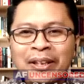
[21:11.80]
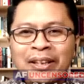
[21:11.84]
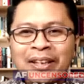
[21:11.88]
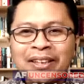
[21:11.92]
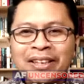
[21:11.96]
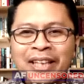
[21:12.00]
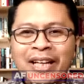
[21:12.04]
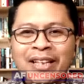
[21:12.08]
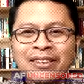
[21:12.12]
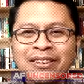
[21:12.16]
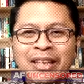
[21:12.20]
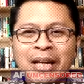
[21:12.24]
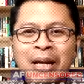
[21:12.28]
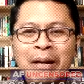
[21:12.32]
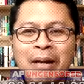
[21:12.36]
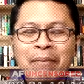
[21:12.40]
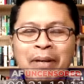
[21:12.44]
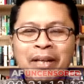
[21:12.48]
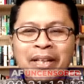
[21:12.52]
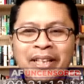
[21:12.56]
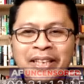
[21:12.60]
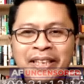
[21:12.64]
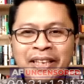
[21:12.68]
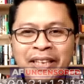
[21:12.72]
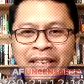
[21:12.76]
yang
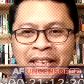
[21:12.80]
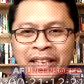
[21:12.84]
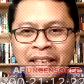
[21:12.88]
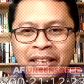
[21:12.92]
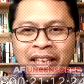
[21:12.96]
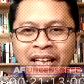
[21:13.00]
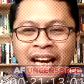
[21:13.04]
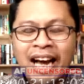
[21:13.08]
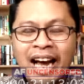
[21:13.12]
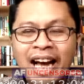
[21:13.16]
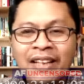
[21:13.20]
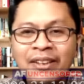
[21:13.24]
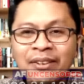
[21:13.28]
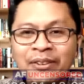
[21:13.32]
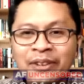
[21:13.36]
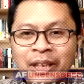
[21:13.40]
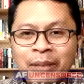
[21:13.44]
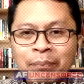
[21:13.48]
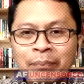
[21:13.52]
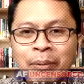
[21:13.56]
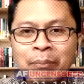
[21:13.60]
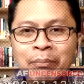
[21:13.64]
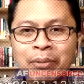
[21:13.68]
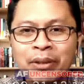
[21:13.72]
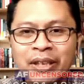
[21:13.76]
selama ini
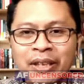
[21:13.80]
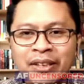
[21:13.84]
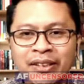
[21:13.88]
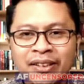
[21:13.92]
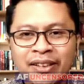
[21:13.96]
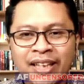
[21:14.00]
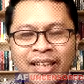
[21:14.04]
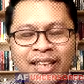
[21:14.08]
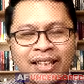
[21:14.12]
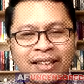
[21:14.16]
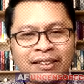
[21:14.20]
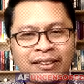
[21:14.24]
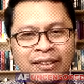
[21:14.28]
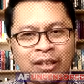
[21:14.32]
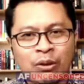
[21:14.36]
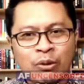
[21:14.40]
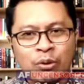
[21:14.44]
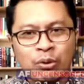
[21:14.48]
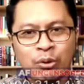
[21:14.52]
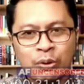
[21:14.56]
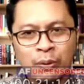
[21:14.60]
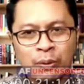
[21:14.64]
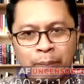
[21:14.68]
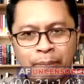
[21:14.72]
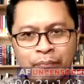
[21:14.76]
anti pemerintah
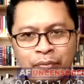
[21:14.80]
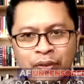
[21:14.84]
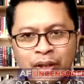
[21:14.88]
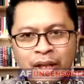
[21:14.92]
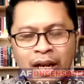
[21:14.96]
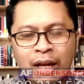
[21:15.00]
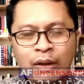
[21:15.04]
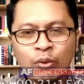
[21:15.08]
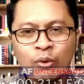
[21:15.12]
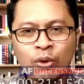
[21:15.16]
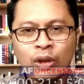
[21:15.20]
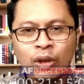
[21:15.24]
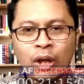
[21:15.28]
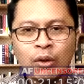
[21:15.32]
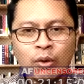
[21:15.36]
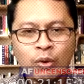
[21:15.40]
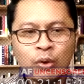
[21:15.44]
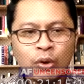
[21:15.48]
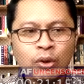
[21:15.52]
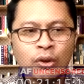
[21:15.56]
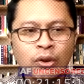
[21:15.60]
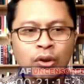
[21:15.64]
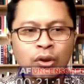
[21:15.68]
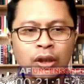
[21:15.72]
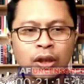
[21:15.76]
atau hmm.
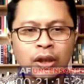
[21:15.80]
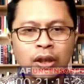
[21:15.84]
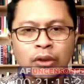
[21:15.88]
akun-akun uh,